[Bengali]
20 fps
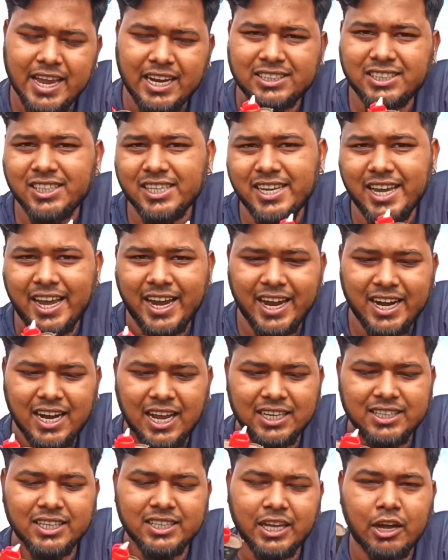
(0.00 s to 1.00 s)
এক্সট্রা জায়গায়
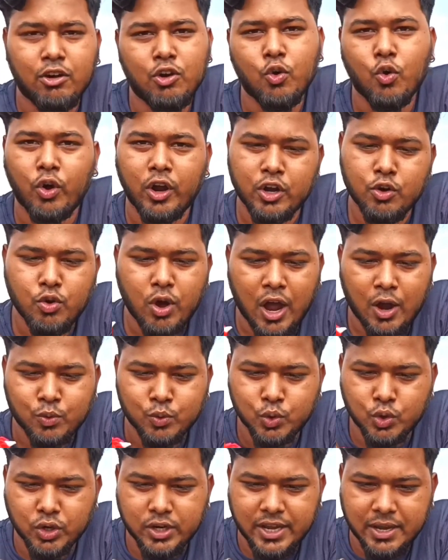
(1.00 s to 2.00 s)
না যায় তাহলে ওখানেও
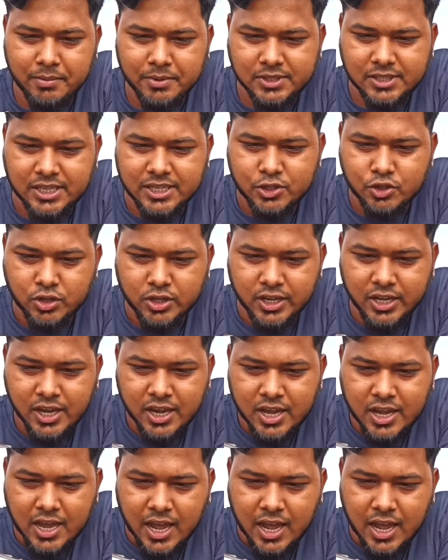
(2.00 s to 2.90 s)
আগুন ধরে যাবে সেই জন্যে